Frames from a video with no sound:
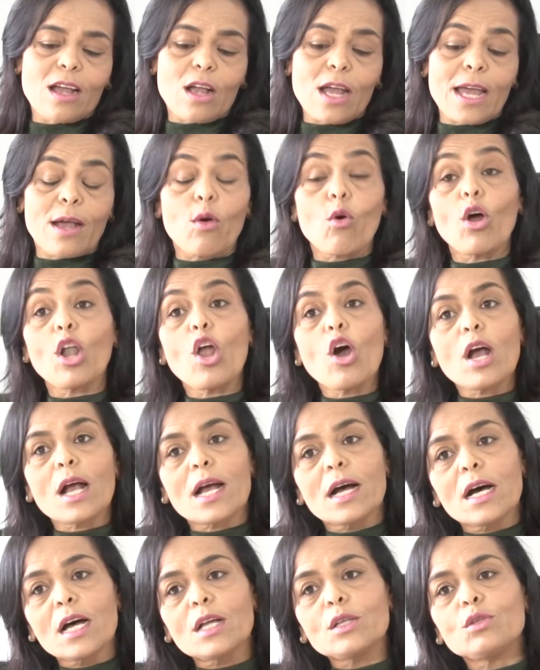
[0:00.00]
é,
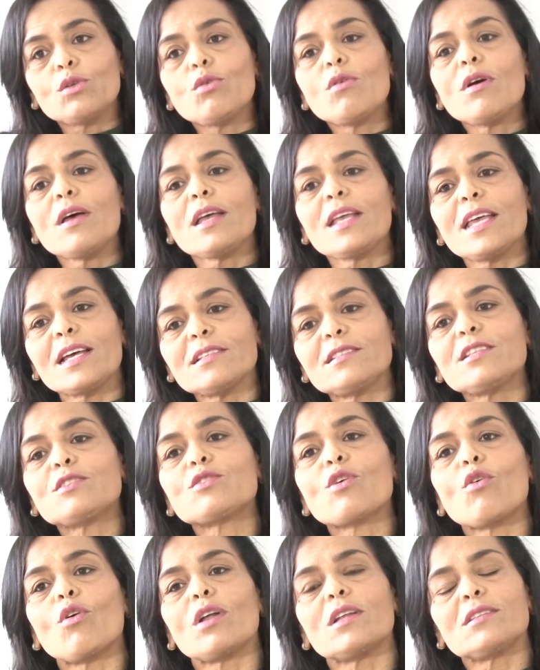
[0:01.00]
colocando que as
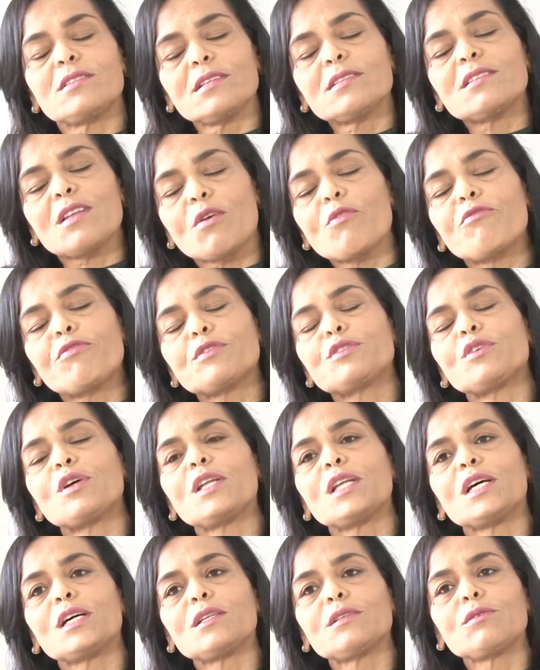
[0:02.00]
escolas estão
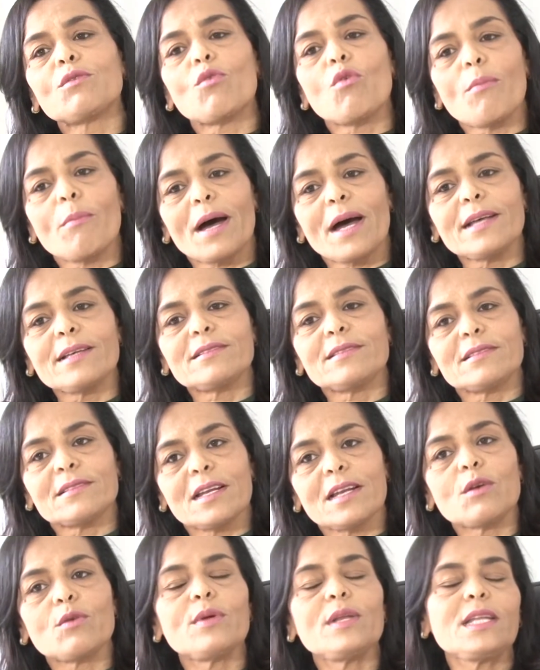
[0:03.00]
funcionando com mais
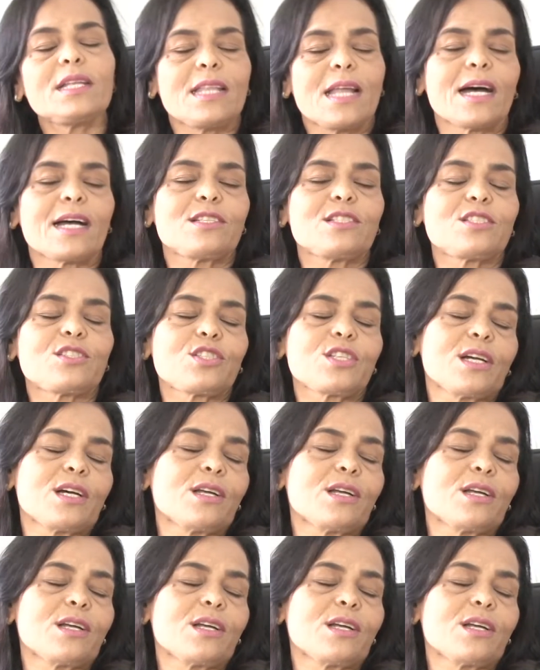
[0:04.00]
tranquilidade este